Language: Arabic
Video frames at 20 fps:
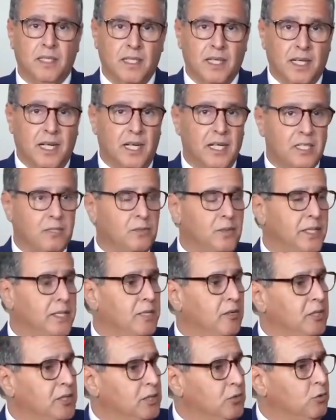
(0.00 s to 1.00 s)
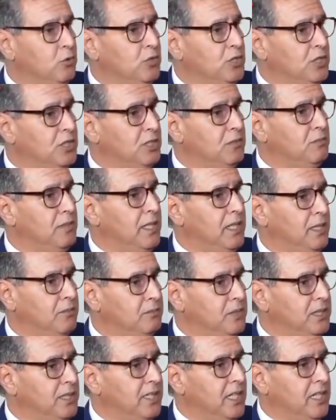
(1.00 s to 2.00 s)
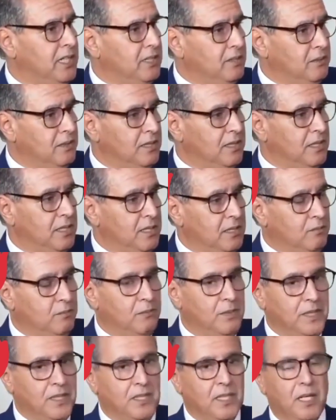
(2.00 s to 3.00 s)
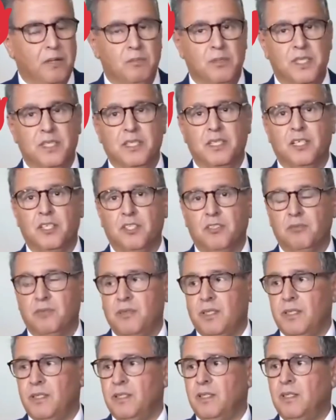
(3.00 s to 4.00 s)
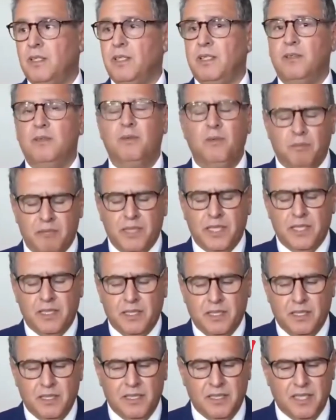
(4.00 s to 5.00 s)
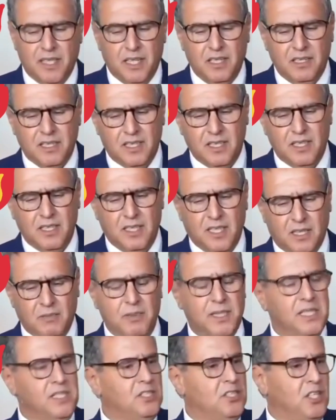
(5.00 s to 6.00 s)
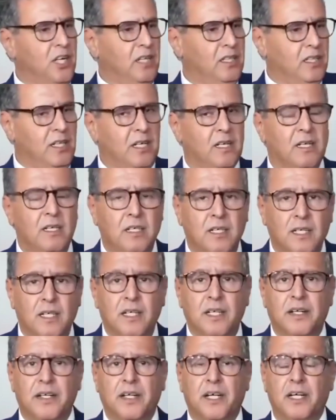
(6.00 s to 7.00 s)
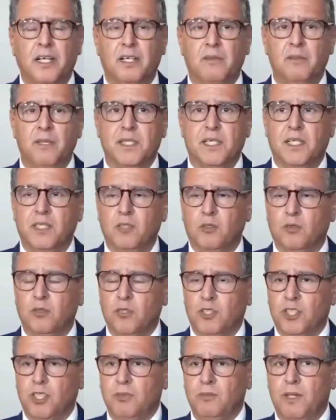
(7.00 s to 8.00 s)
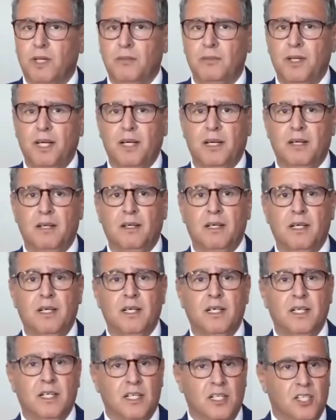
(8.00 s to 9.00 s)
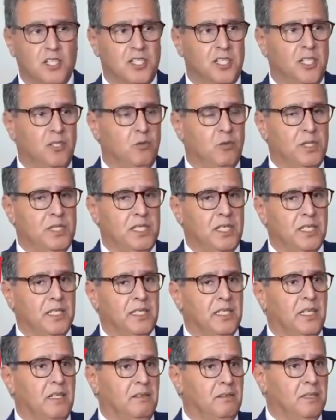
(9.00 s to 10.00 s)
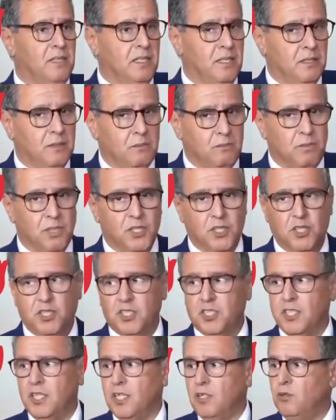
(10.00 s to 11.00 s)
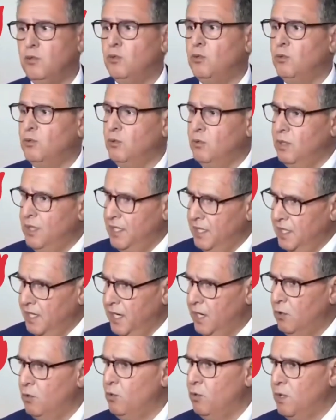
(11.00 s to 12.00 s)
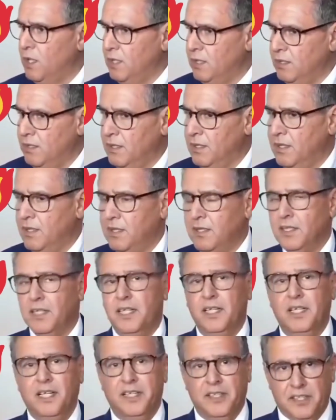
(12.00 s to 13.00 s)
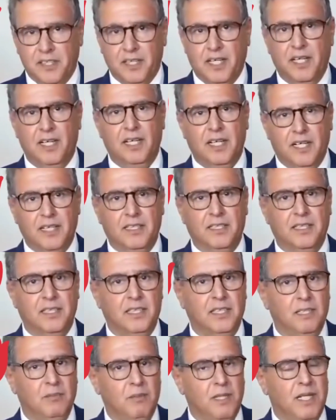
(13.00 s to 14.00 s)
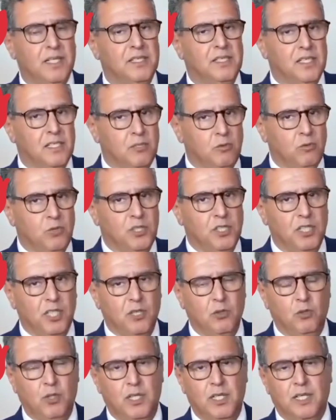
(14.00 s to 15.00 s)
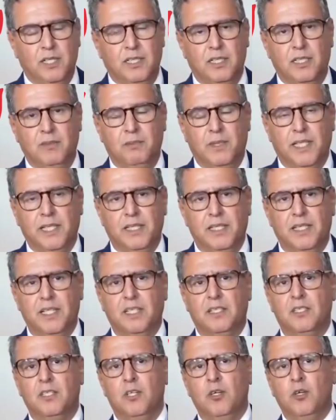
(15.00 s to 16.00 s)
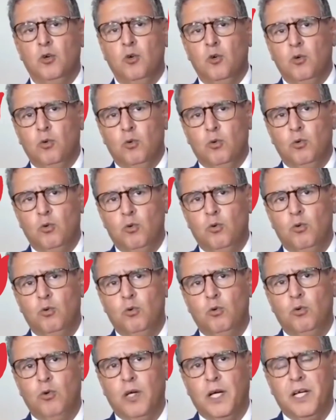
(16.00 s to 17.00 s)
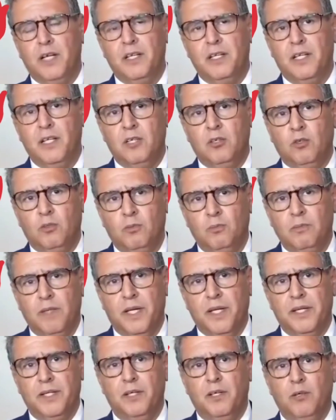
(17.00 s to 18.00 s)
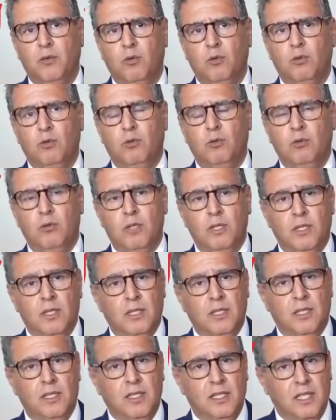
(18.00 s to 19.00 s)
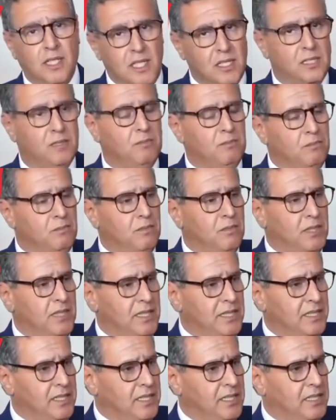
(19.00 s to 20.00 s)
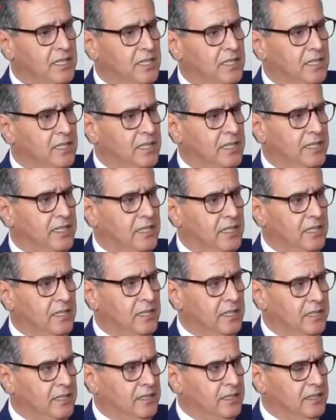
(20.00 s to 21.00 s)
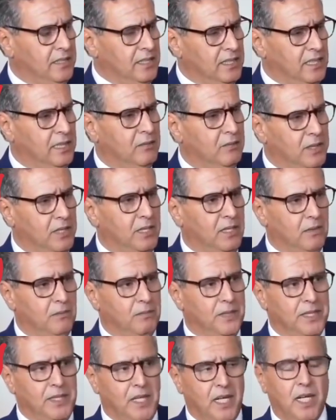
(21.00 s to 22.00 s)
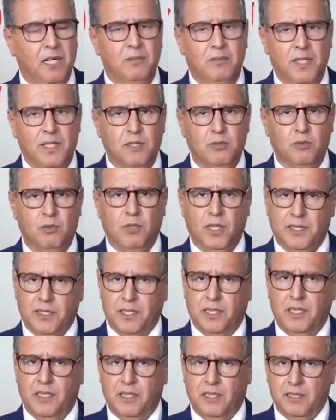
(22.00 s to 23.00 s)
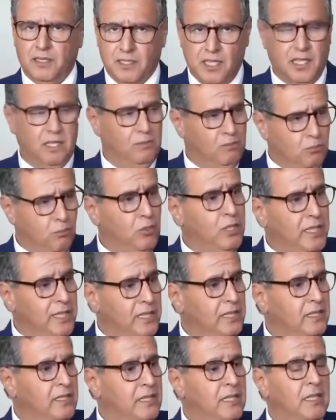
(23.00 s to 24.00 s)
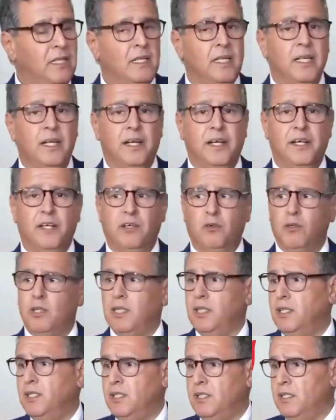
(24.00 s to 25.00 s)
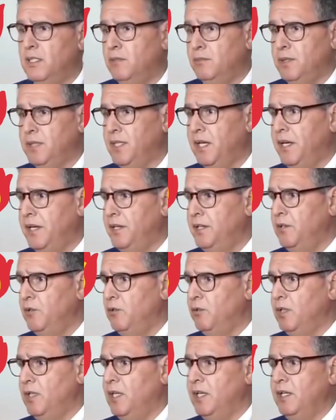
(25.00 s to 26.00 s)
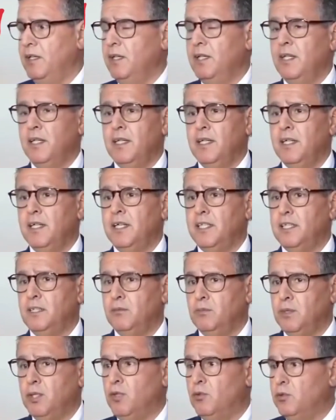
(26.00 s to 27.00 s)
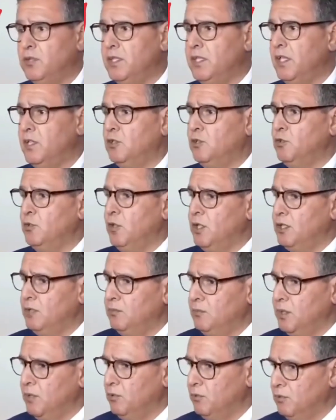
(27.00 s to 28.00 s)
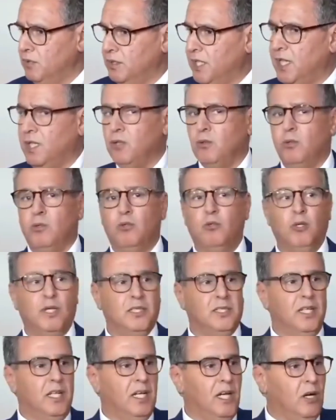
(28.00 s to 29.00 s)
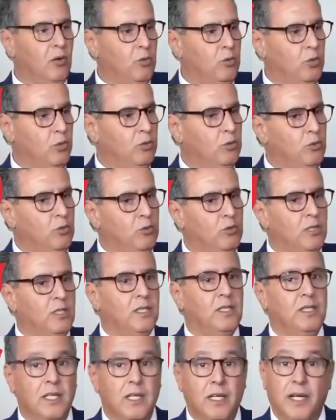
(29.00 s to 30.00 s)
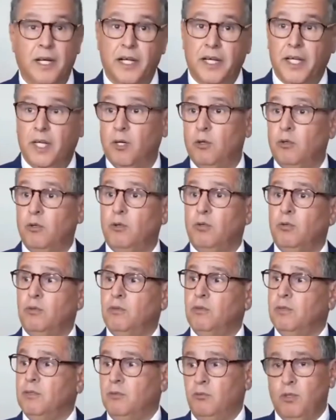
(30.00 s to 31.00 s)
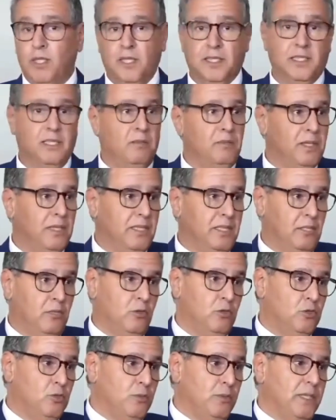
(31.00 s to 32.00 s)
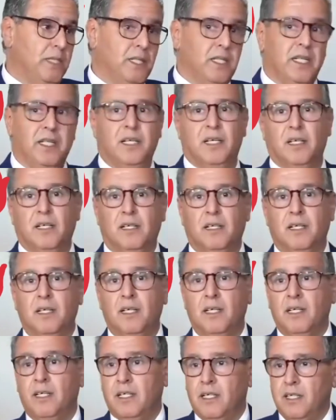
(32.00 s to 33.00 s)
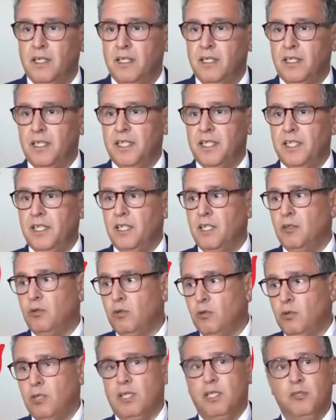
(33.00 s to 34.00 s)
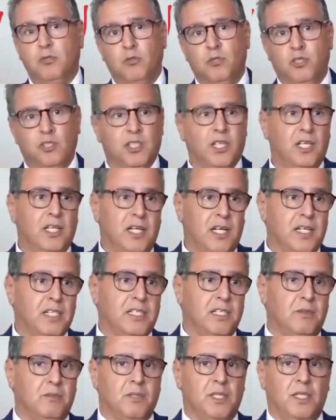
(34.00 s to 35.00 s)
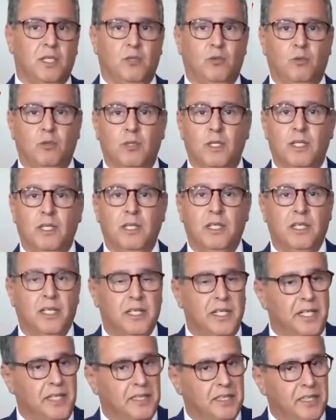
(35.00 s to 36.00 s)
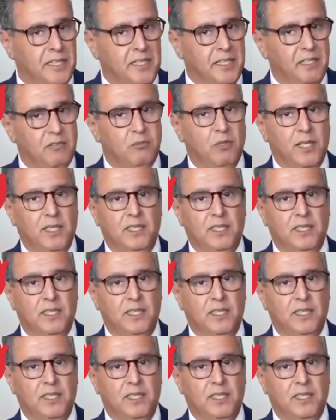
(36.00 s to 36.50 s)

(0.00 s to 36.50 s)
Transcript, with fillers: قالت بانه غادي يكون اجتماع ابتداء من 15 من نهار الخميس ان شاء الله نهار الخميس غادي يكون اجتماع مع اللجنه الوزاريه باش يشتغلوا على اول يعني على هذا النظام الاساسي ويشتغلوا على هذه الامكانيات وقلنا لهم بانه لازم يعني احنا طلبنا من النقابات وهذا طلب ملح انه لابد انه الى غادي نبداو نتناقشوا غادي نبداو نتحاوروا غادي نلقاو الحلول انه ولادنا ما يضيعوش بان يعني الكل خصو يرجع للاقسام ديالو لان دخلنا في واحد